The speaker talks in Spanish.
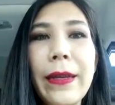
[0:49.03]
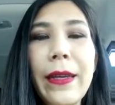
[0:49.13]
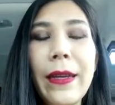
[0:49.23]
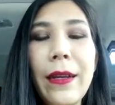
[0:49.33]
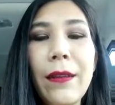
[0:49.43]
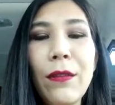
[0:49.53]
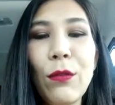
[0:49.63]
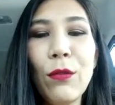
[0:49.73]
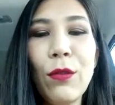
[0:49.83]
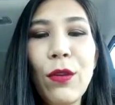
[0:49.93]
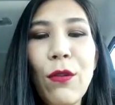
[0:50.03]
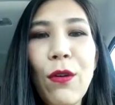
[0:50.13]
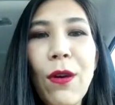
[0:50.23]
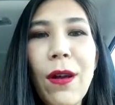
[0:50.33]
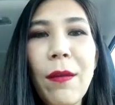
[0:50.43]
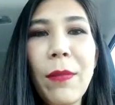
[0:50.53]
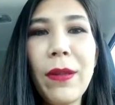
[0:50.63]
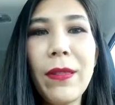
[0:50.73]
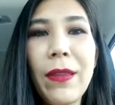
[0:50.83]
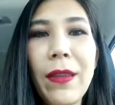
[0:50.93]
En el estudio
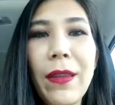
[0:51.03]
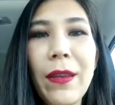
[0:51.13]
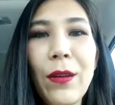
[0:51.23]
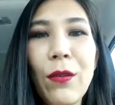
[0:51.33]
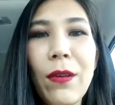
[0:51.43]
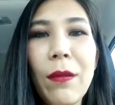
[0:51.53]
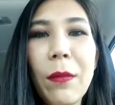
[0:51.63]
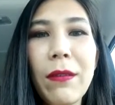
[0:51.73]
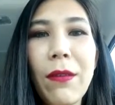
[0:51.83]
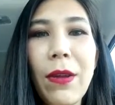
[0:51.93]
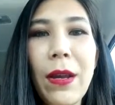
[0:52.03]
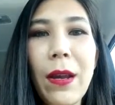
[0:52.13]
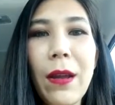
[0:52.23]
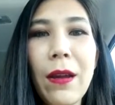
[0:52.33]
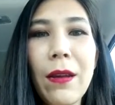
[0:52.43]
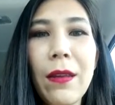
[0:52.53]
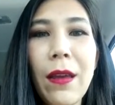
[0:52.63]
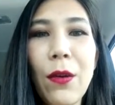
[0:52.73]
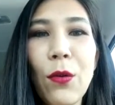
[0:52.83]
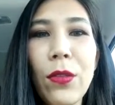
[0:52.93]
aprendí no nada más a bailar y
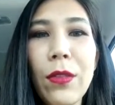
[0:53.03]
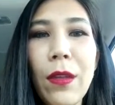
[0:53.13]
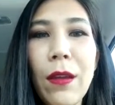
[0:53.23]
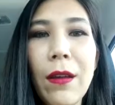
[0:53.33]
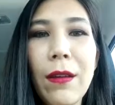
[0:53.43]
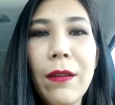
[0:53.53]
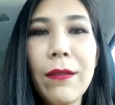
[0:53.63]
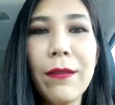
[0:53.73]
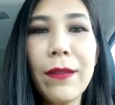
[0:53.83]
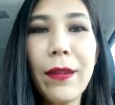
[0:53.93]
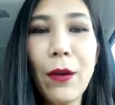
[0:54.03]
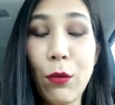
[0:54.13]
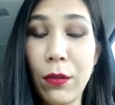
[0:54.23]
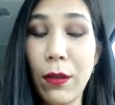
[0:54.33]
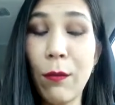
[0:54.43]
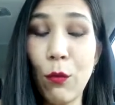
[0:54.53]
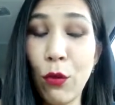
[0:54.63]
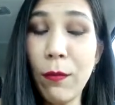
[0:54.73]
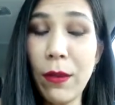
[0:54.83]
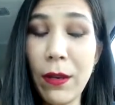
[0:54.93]
a contar, y a contar
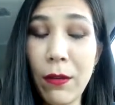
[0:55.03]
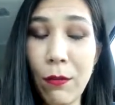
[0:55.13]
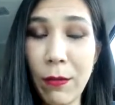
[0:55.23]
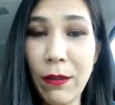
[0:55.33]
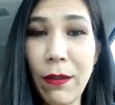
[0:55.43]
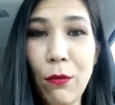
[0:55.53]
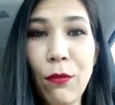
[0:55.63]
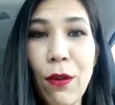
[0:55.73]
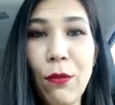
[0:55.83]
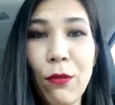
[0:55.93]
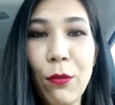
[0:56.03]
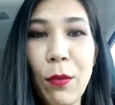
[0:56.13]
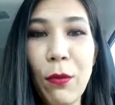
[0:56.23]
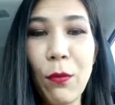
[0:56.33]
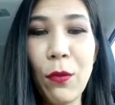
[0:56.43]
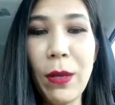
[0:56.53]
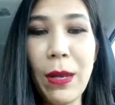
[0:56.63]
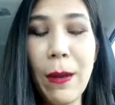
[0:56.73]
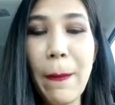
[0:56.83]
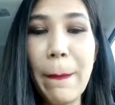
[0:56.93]
muy bien, más del 1 al 8, pero muy
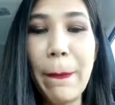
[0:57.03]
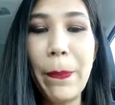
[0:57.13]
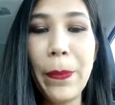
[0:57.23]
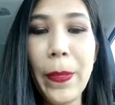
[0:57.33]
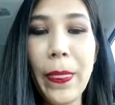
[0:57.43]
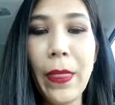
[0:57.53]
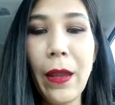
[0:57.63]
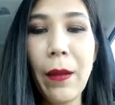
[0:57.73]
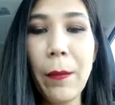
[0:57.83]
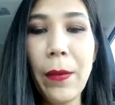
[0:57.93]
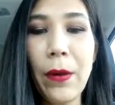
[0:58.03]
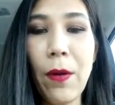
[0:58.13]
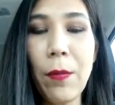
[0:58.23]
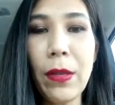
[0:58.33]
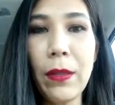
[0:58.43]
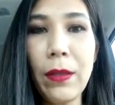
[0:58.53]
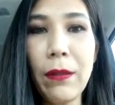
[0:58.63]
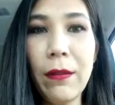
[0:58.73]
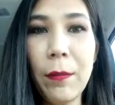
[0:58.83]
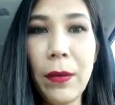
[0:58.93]
bien. Pero aprendí
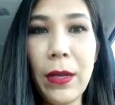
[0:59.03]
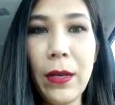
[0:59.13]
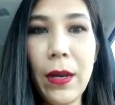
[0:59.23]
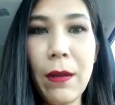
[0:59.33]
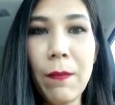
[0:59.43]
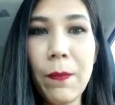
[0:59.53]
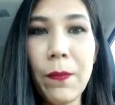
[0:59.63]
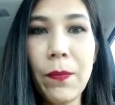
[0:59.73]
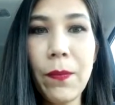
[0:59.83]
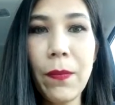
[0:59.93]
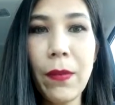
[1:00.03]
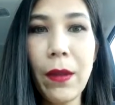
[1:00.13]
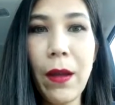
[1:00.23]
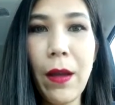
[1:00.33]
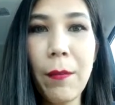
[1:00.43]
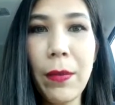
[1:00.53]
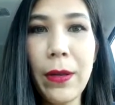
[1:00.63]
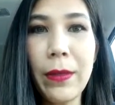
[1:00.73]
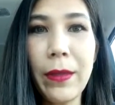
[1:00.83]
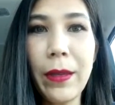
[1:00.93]
disciplina,
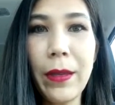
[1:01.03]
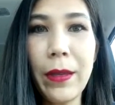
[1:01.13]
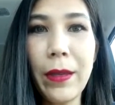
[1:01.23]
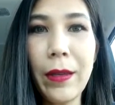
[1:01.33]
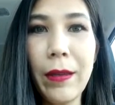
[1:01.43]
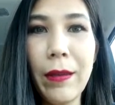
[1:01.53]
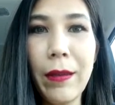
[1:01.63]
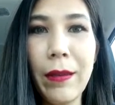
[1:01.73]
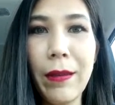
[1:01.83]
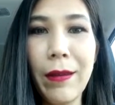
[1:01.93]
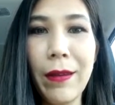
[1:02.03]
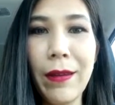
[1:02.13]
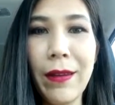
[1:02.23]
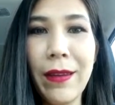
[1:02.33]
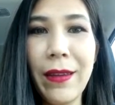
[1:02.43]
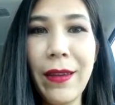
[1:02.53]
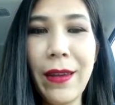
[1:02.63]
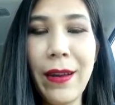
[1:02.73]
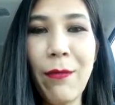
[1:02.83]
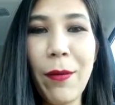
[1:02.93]
aprendí
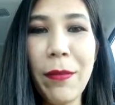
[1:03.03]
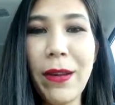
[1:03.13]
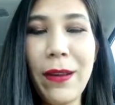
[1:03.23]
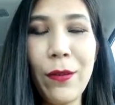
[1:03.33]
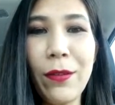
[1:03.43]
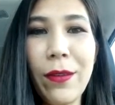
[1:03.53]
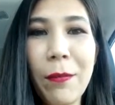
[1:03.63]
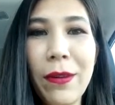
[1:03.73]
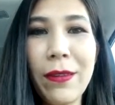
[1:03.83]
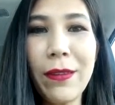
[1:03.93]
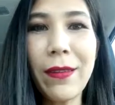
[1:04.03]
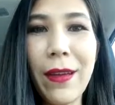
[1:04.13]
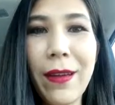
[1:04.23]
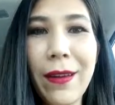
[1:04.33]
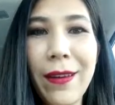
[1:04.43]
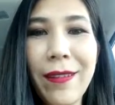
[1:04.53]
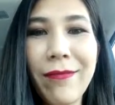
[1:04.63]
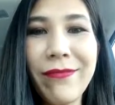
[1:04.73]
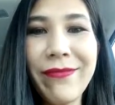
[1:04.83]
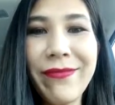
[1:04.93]
que la familia no siempre sangre,
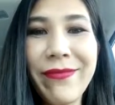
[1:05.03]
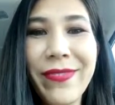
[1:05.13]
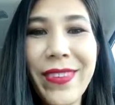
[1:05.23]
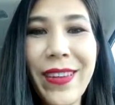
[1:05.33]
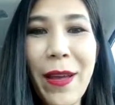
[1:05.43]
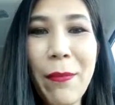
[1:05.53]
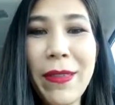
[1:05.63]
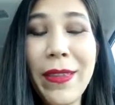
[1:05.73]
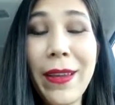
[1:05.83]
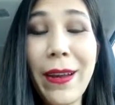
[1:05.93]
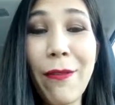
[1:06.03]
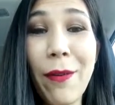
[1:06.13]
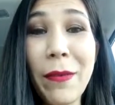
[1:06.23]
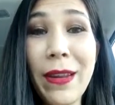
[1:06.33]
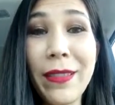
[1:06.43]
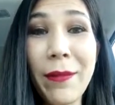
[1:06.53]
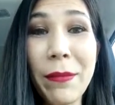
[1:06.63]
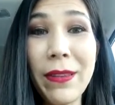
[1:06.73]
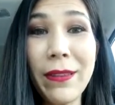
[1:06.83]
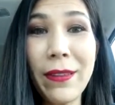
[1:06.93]
aprendí que la familia
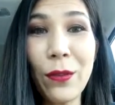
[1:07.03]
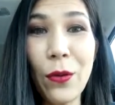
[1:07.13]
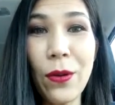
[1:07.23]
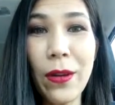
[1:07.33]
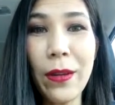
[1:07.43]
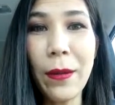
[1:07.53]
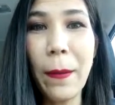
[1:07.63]
también se escoge.